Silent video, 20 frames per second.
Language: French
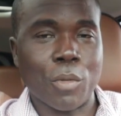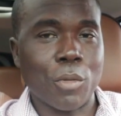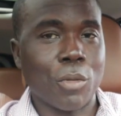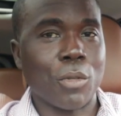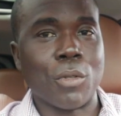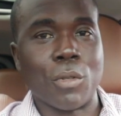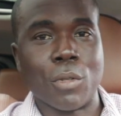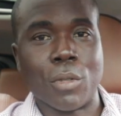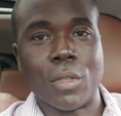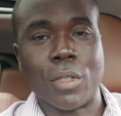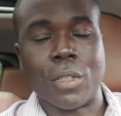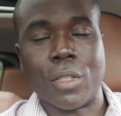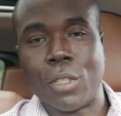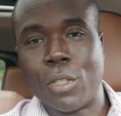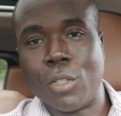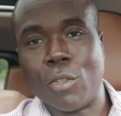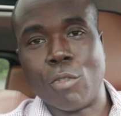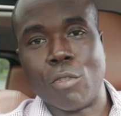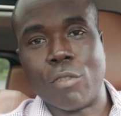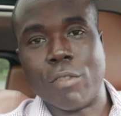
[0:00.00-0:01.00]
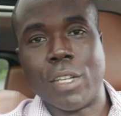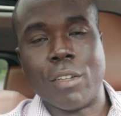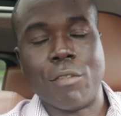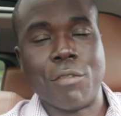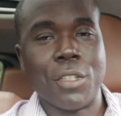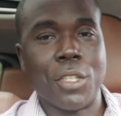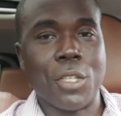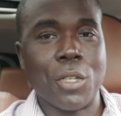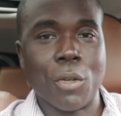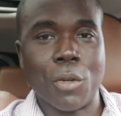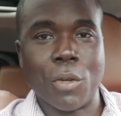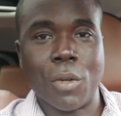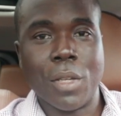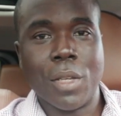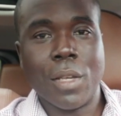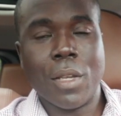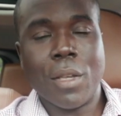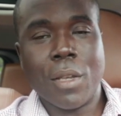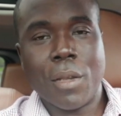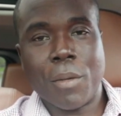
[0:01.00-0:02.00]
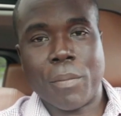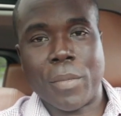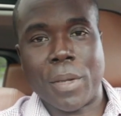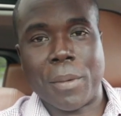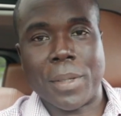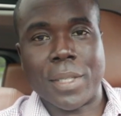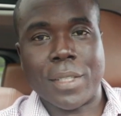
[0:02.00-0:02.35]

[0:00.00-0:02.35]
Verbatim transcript: pour euh, une nouvelle vidéo. Bye